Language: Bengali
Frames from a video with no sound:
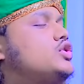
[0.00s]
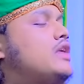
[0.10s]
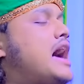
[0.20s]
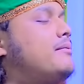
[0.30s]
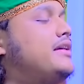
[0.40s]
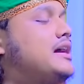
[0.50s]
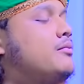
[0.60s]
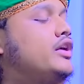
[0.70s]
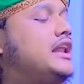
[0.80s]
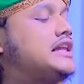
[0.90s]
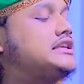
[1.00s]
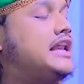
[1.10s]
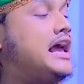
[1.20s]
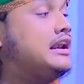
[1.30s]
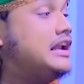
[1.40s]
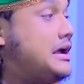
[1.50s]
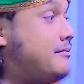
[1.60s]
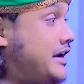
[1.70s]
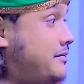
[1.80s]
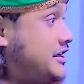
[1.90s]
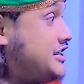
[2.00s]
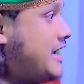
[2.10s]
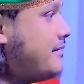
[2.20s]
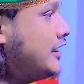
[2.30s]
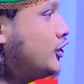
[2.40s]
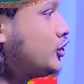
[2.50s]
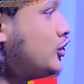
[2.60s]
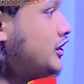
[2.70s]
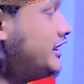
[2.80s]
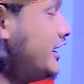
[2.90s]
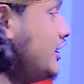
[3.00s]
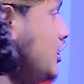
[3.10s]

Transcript: একজন আবেদা মহিলা ছিলেন মানে বেশি আবাদত করতেন